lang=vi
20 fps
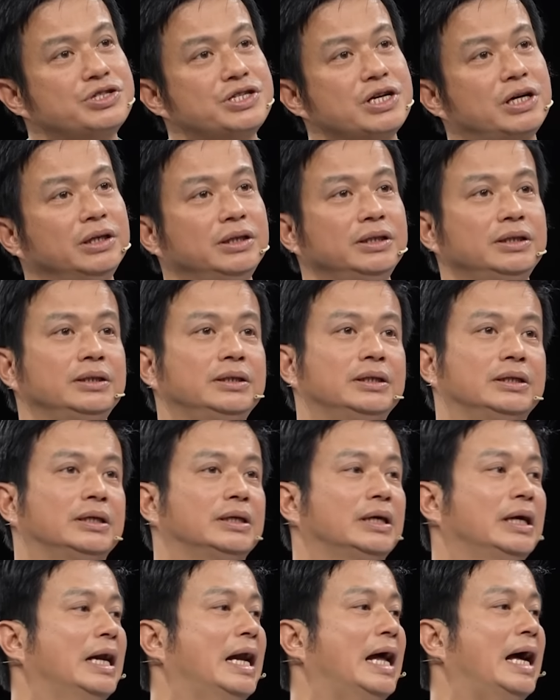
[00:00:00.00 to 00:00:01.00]
à. Đông
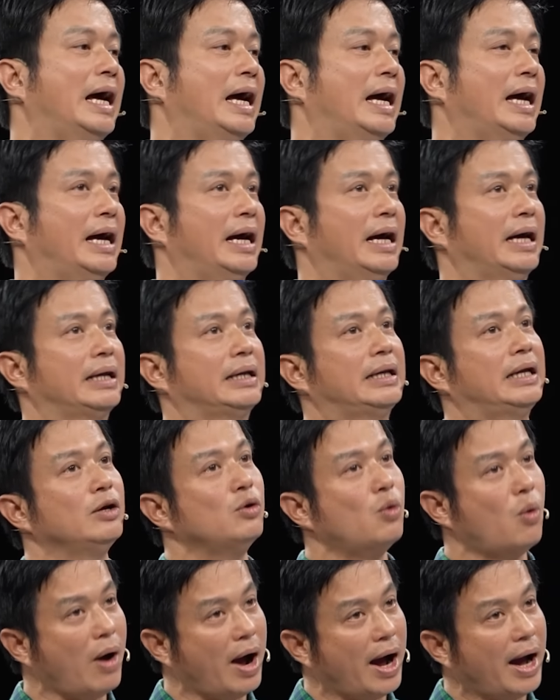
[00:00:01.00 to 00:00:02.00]
Sơn
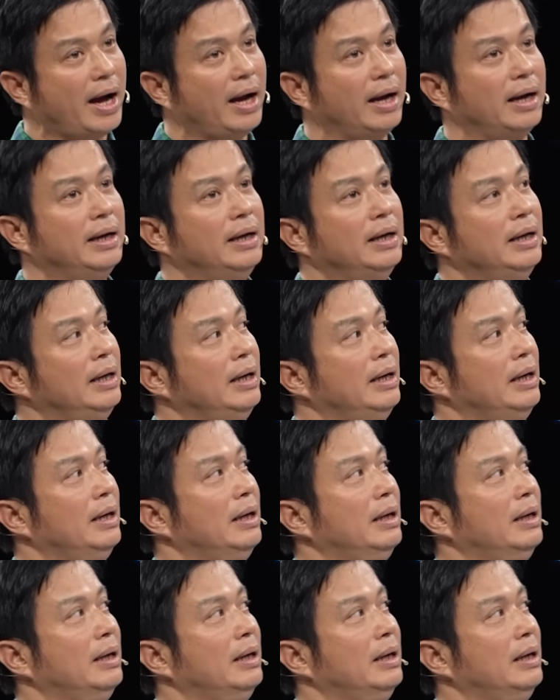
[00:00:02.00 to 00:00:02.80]
là Thanh Hóa